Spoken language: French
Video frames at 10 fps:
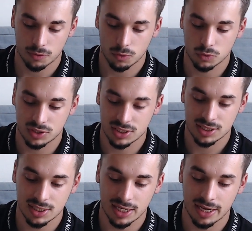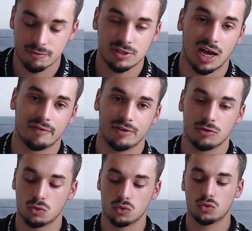outil et vous arrivez du
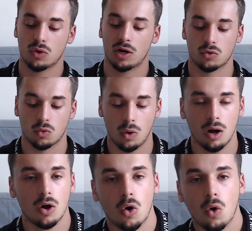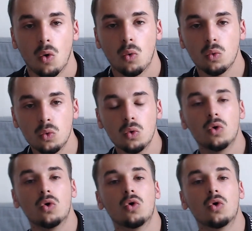coup sur un endroit où